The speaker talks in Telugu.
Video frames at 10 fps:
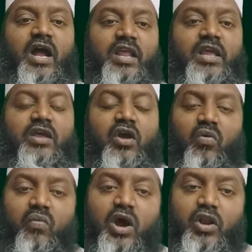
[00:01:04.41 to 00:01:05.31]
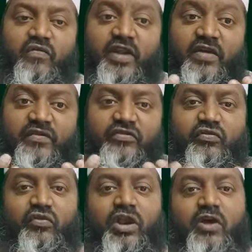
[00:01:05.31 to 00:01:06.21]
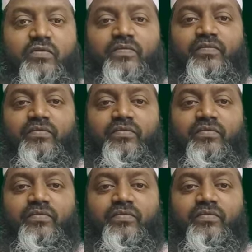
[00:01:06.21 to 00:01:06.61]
అని వాళ్ళు విన్నవించుకున్నారు